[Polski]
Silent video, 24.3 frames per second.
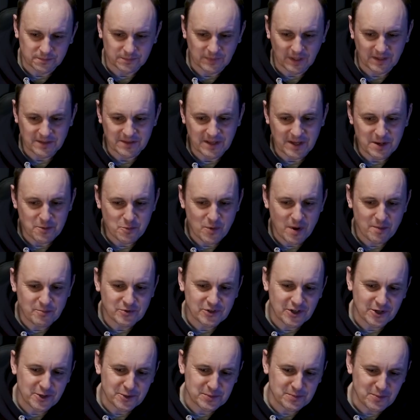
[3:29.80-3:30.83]
Na,
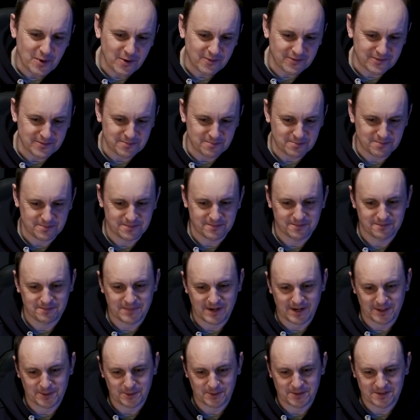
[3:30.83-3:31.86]
najgłębsze rozmowy
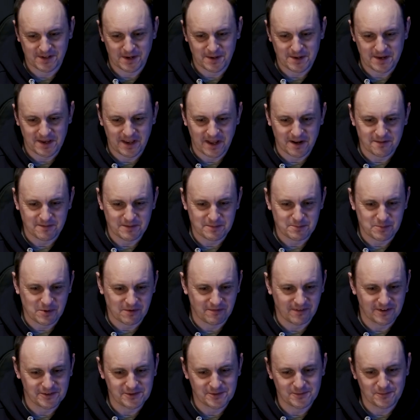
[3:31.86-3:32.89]
paradoksalnie Kelvin
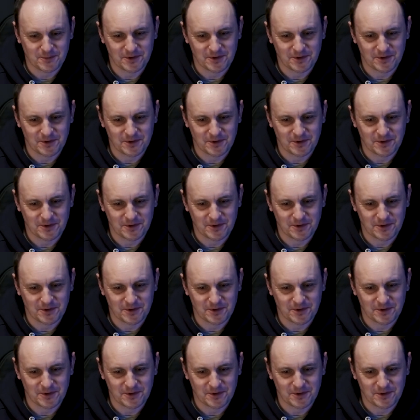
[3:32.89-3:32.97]
prowadzi